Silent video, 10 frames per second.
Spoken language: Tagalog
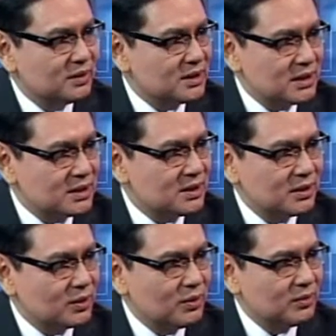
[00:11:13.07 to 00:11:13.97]
That sets the
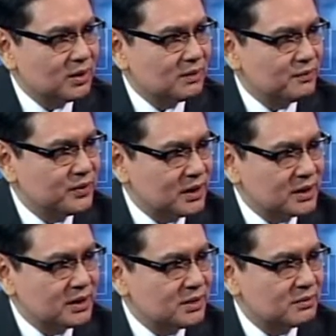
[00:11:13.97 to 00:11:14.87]
tone that
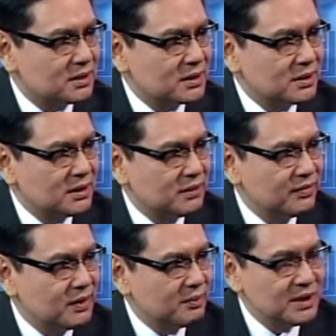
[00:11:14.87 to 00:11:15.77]
justice works in the
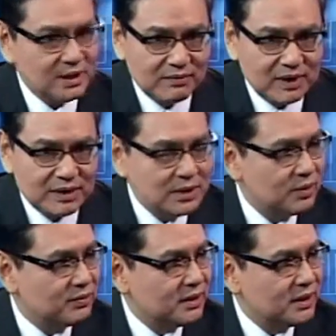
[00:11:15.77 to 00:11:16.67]
Philippines and very
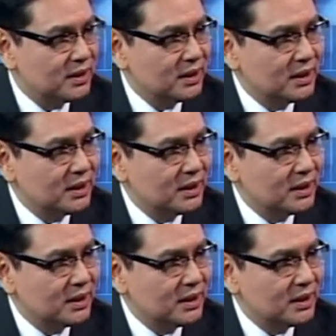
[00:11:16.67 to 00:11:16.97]
swiftly. Oo.